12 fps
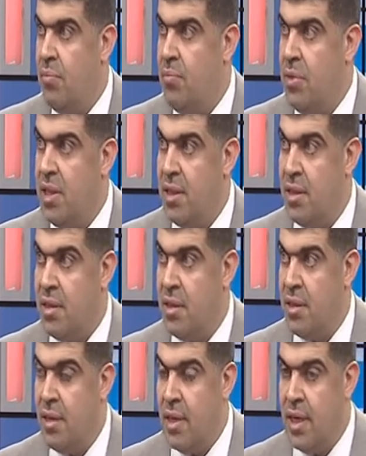من
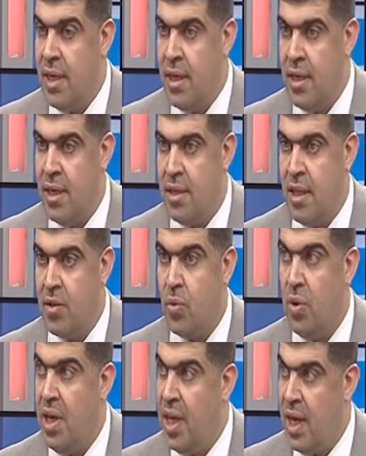آه،
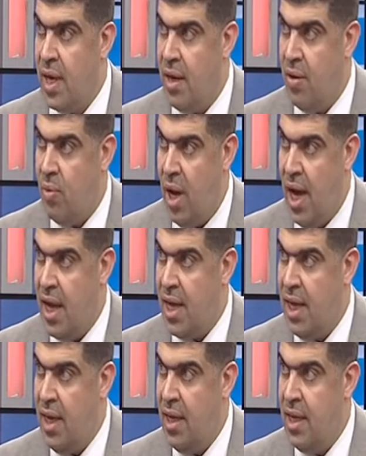تطوير الواقع